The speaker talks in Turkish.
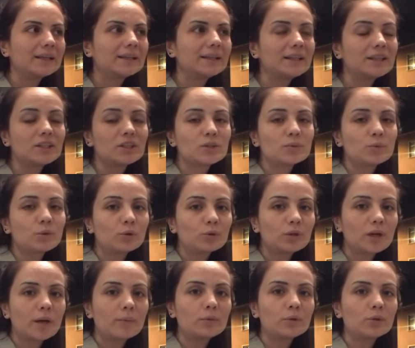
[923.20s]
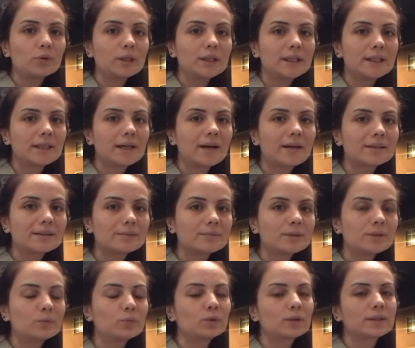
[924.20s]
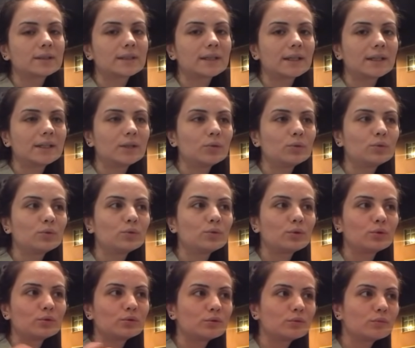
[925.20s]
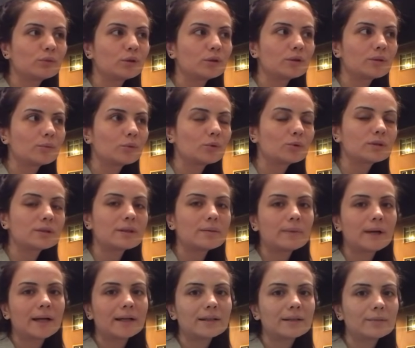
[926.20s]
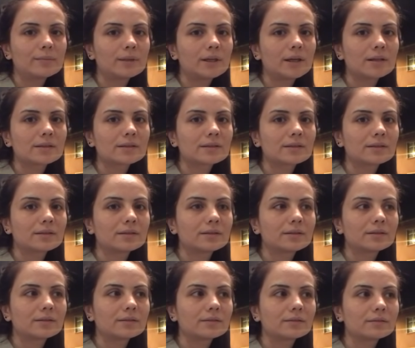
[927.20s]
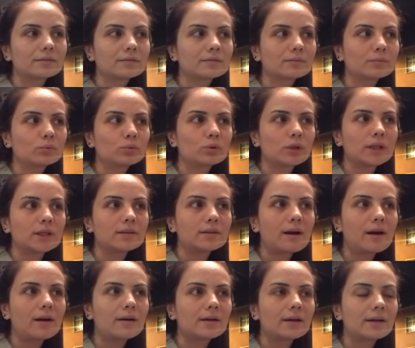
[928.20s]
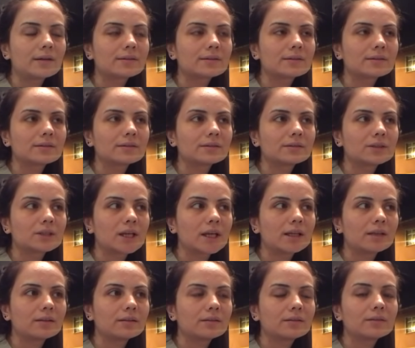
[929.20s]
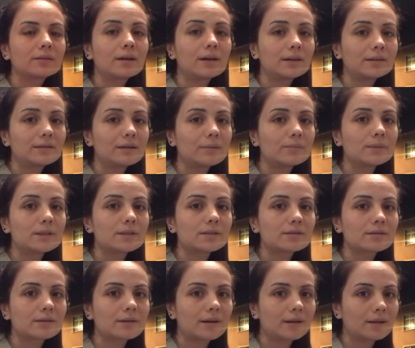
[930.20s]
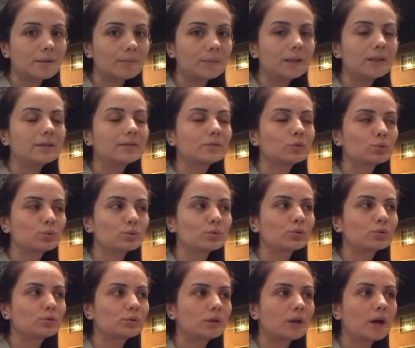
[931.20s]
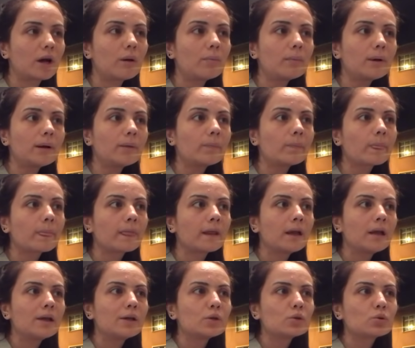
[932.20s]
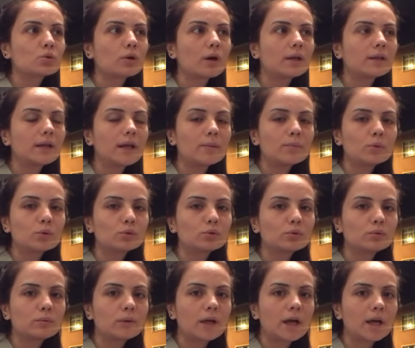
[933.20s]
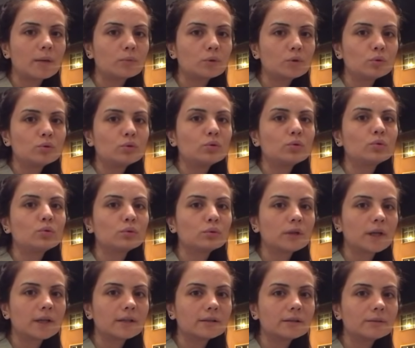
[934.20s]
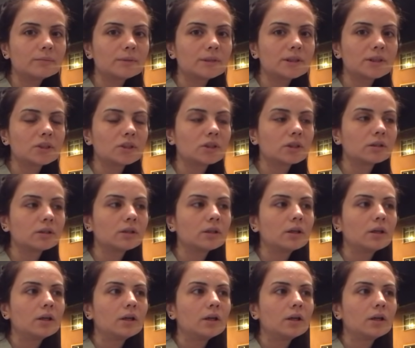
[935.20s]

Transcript: İkinci bir odam yok. 2 artı 1 burası. Hani günlük oturma odam olsa belki biraz e, burayı daha rahat, şey e, daha temiz kalabilir uzun süre ama şu an hem oturma hem günlük kullandığımız için